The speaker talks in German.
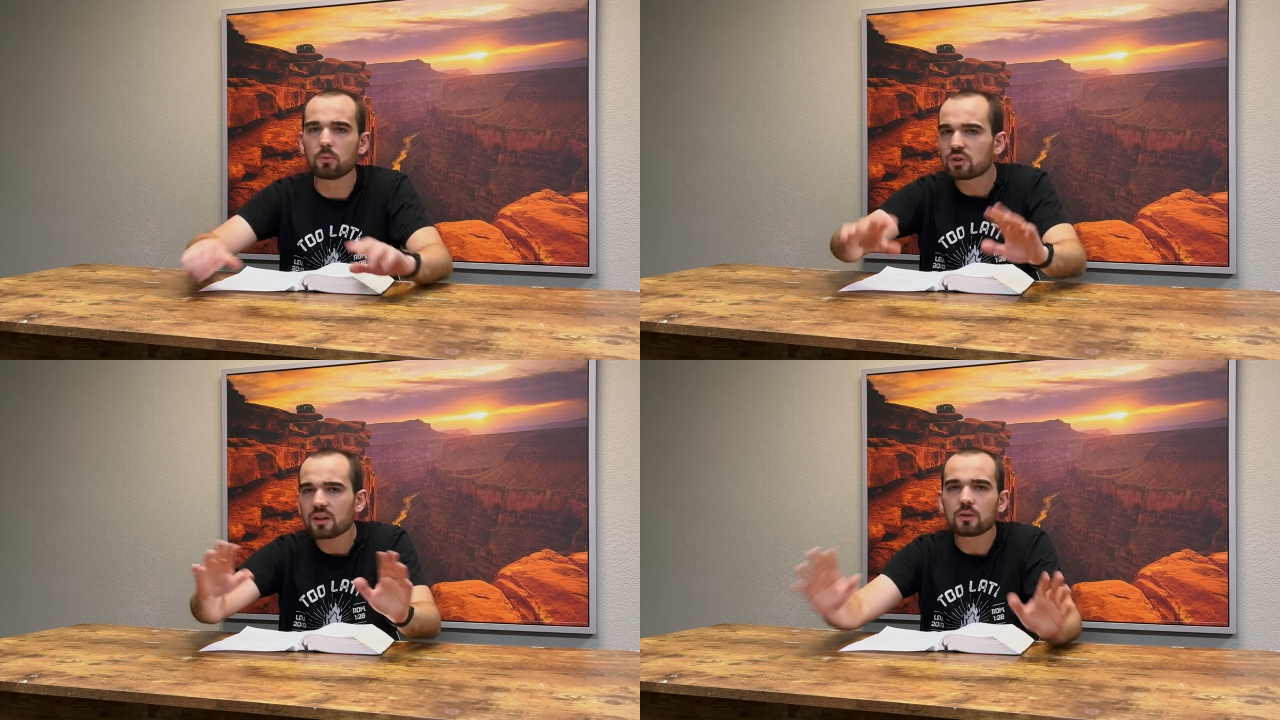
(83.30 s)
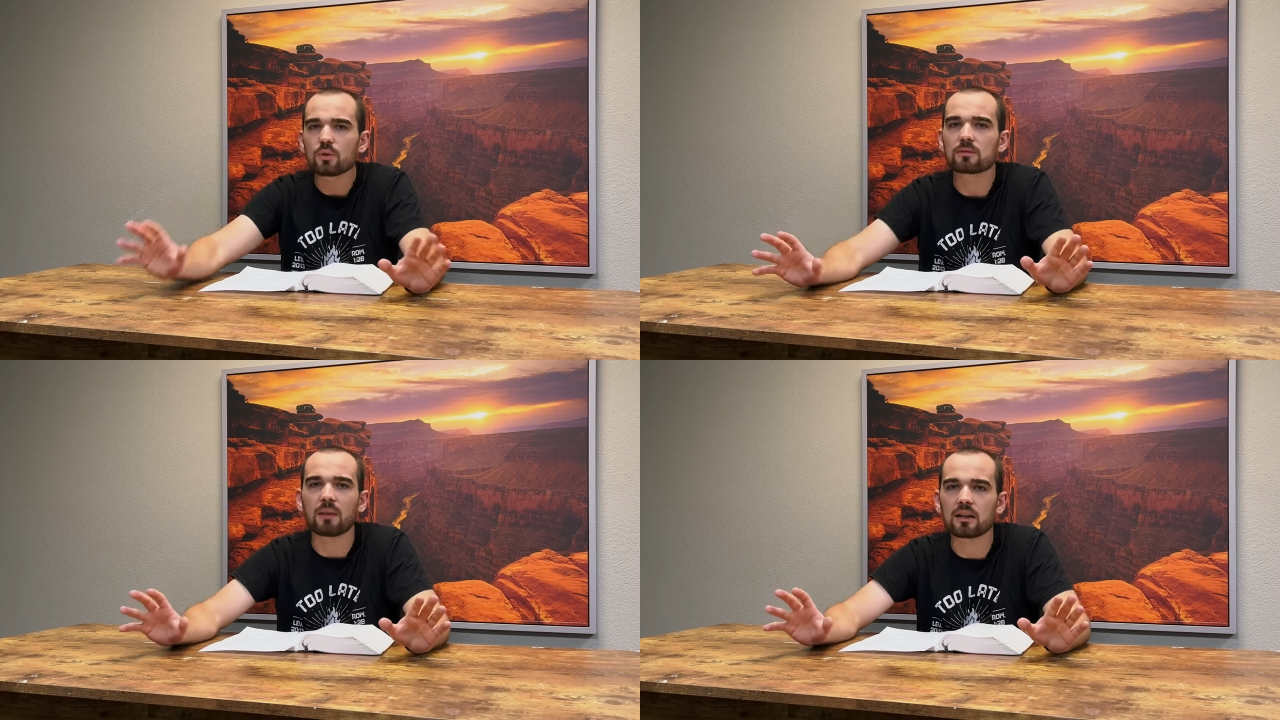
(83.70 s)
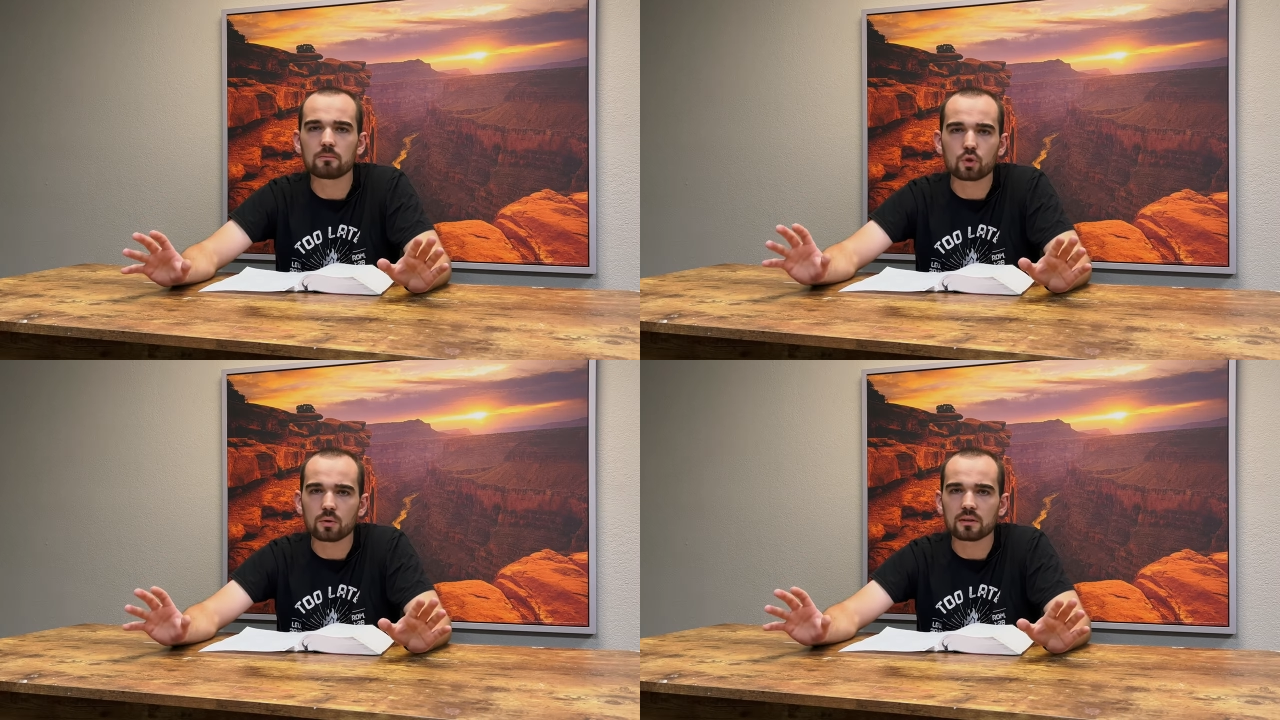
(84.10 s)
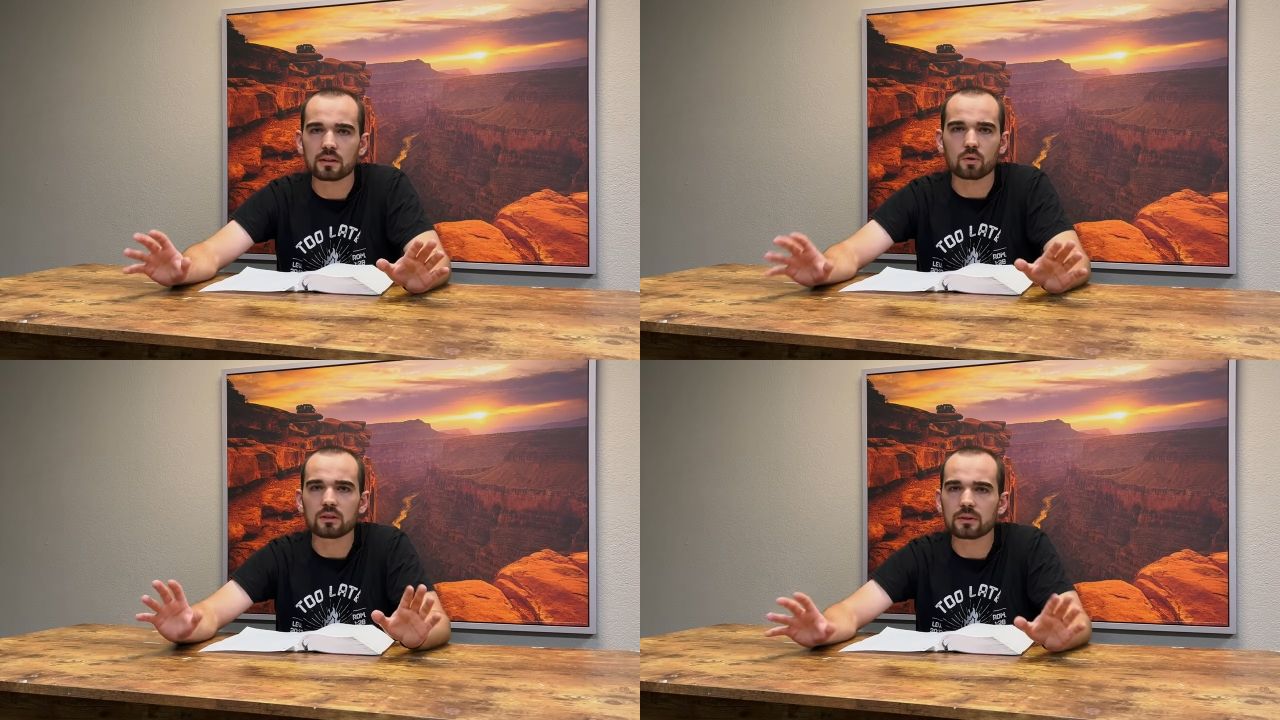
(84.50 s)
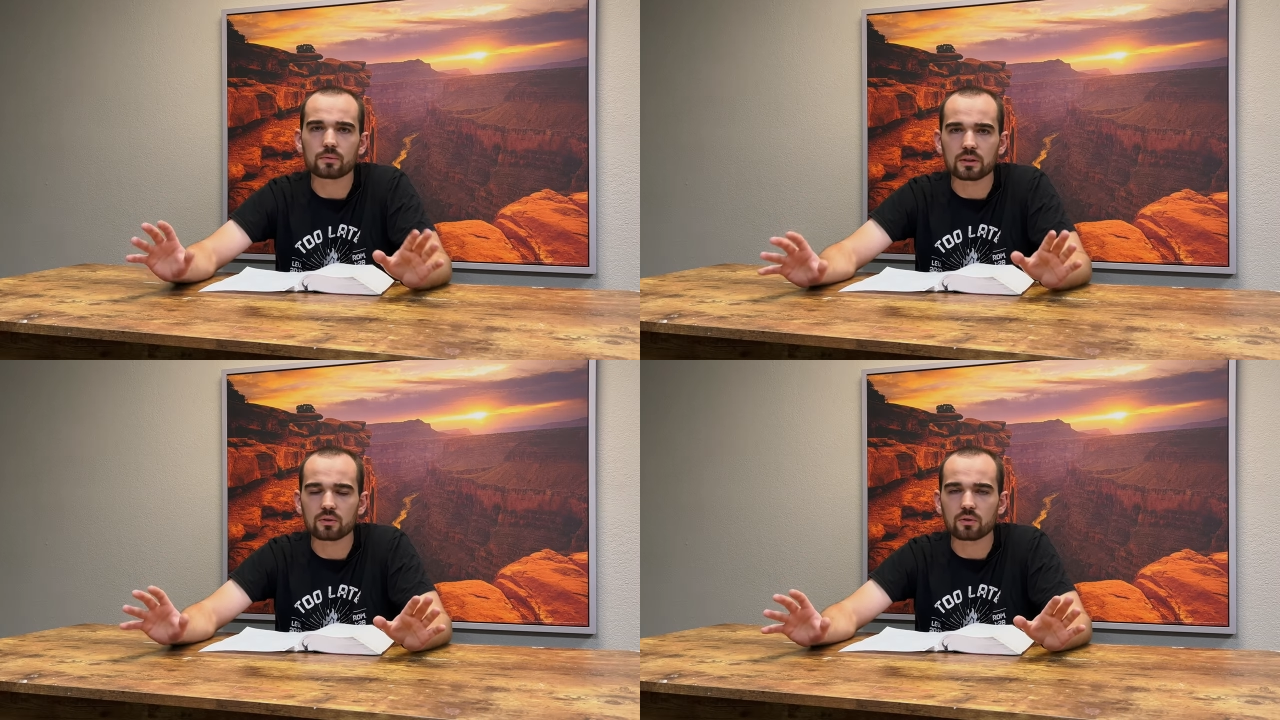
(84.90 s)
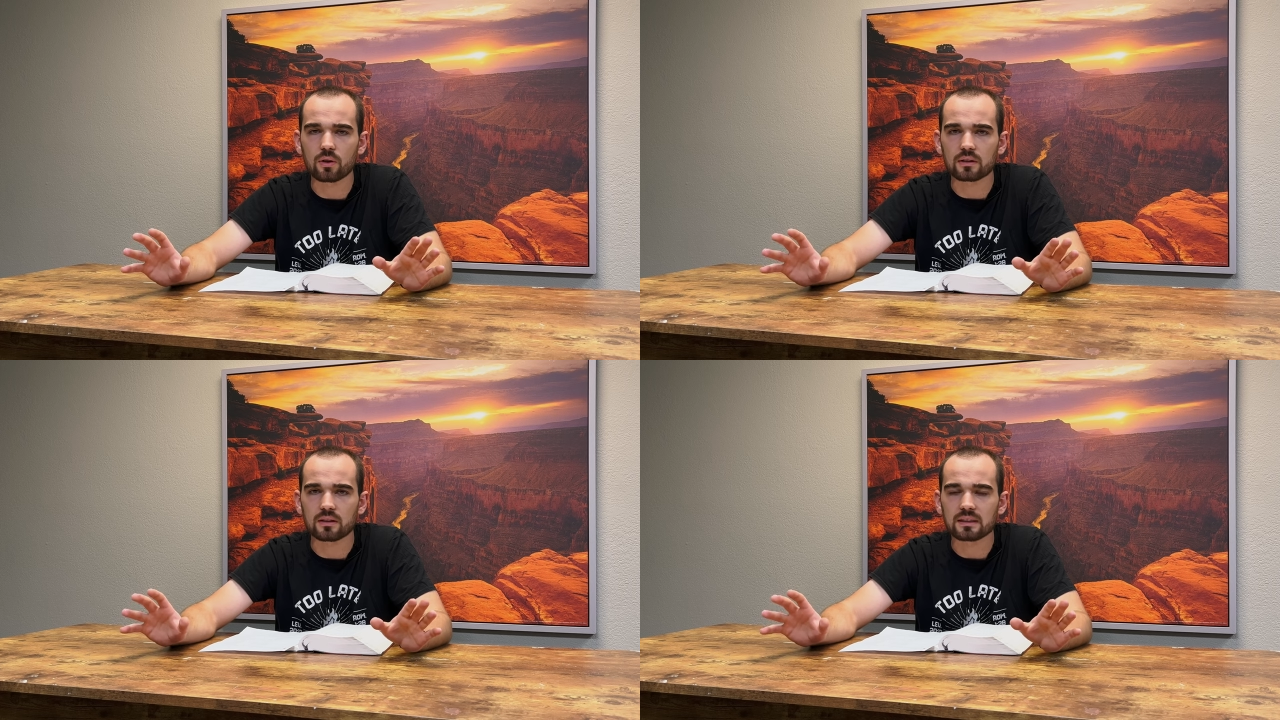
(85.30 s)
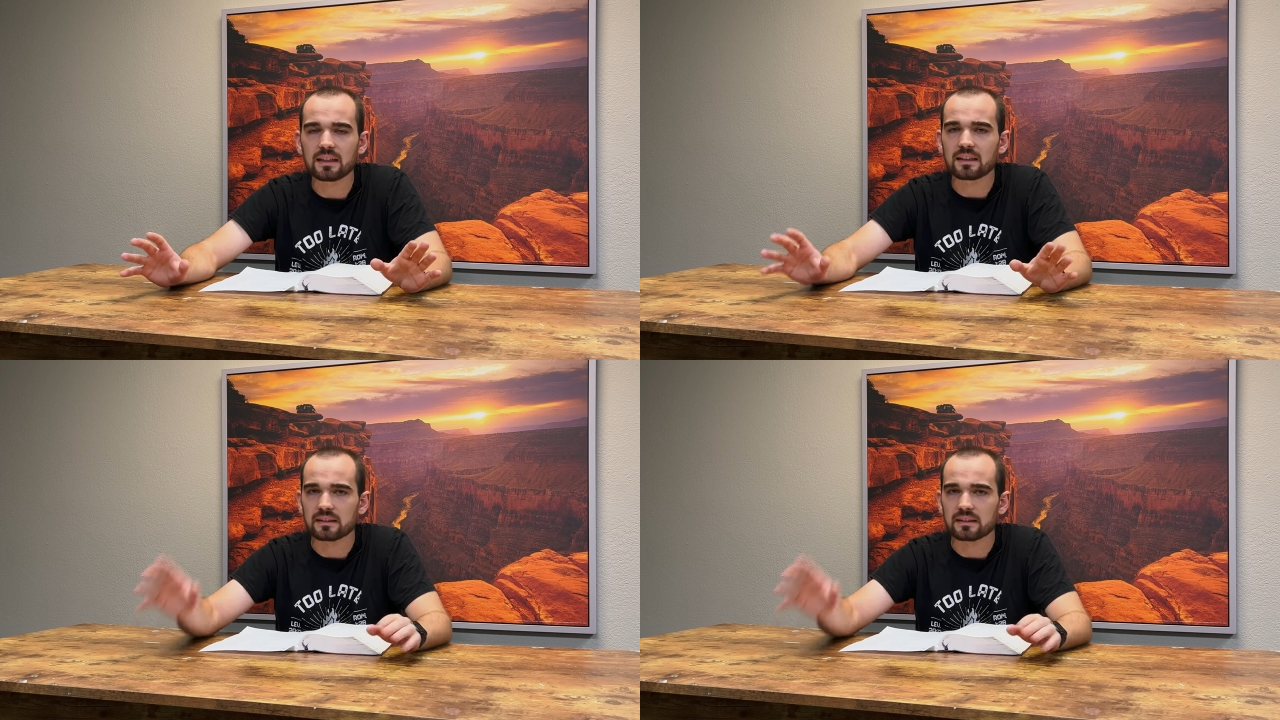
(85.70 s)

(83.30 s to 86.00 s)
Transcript: mysteriöse Mann im Dschungel, der noch nie was von Jesus gehört hat,